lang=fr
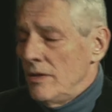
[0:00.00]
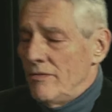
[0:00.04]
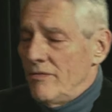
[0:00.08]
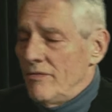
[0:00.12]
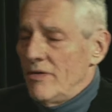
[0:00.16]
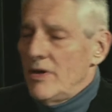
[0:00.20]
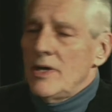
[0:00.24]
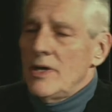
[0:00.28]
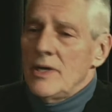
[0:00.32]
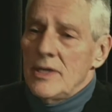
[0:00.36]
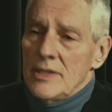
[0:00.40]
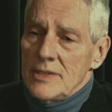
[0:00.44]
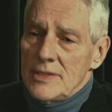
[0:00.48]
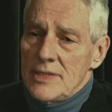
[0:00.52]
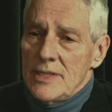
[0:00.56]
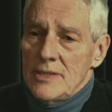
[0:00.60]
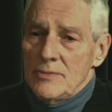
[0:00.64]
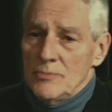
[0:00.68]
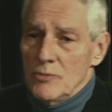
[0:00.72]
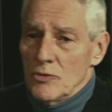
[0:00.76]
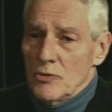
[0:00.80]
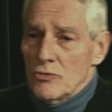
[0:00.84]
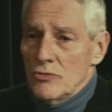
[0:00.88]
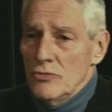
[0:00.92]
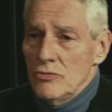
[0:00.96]
Yvan
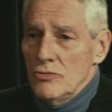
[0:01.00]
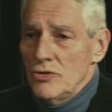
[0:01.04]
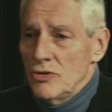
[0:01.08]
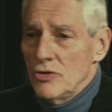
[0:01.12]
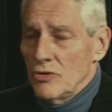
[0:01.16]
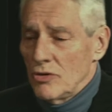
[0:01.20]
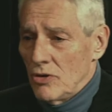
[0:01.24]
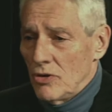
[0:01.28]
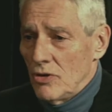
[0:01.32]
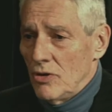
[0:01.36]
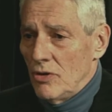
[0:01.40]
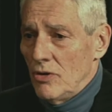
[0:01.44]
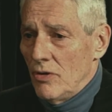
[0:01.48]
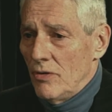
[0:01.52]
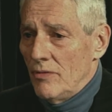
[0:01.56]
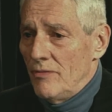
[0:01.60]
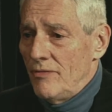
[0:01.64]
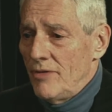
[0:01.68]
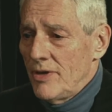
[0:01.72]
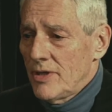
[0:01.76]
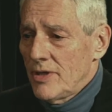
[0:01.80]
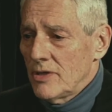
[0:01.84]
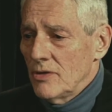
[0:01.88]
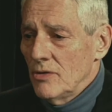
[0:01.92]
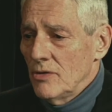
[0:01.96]
insiste beaucoup sur le,
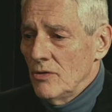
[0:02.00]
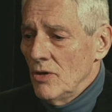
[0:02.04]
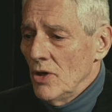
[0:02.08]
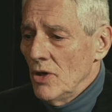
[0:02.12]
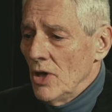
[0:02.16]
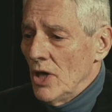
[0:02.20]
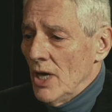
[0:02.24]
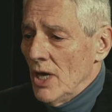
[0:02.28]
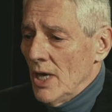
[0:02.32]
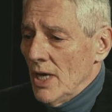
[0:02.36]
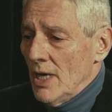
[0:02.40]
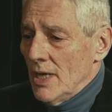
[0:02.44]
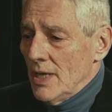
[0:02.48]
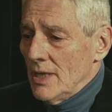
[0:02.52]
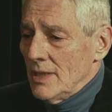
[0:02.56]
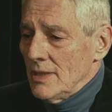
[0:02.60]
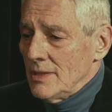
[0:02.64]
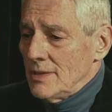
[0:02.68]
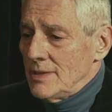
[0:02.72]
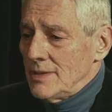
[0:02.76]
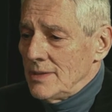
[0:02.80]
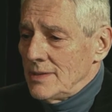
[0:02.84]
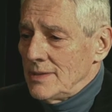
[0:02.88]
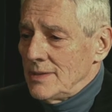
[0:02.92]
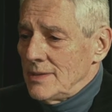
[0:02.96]
fait que
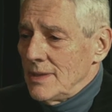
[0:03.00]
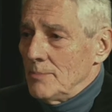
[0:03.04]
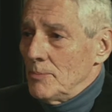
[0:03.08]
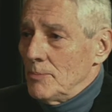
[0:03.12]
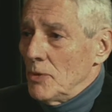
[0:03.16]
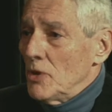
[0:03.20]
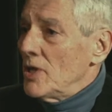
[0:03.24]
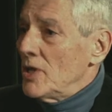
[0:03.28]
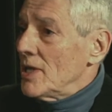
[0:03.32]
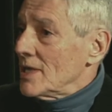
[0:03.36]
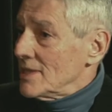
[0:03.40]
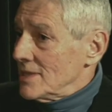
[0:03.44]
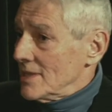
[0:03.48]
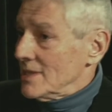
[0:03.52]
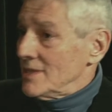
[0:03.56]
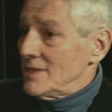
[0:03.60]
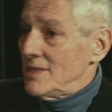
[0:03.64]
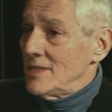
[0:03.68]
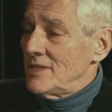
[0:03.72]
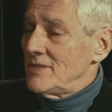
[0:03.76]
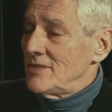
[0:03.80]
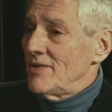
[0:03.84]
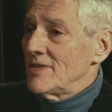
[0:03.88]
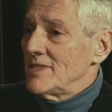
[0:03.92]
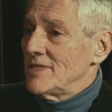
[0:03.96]
c'est pas un
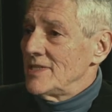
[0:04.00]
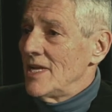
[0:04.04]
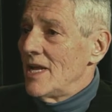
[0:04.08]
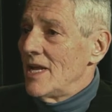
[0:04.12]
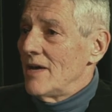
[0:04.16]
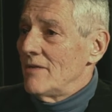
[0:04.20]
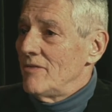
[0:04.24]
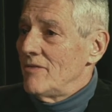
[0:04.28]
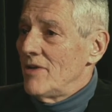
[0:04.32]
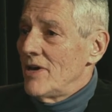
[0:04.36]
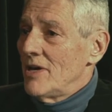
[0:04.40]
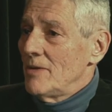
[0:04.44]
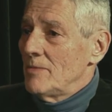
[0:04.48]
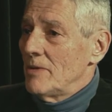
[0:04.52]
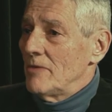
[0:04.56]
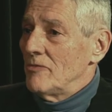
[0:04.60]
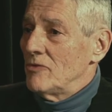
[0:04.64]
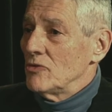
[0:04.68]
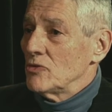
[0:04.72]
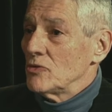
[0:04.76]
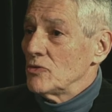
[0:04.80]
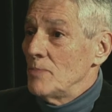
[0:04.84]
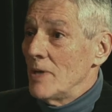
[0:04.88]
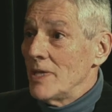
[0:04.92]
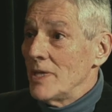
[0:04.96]
exercice facile à faire, mais il
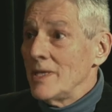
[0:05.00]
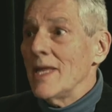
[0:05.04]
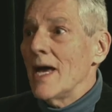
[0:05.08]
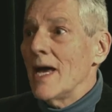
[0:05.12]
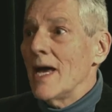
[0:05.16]
faut se mettre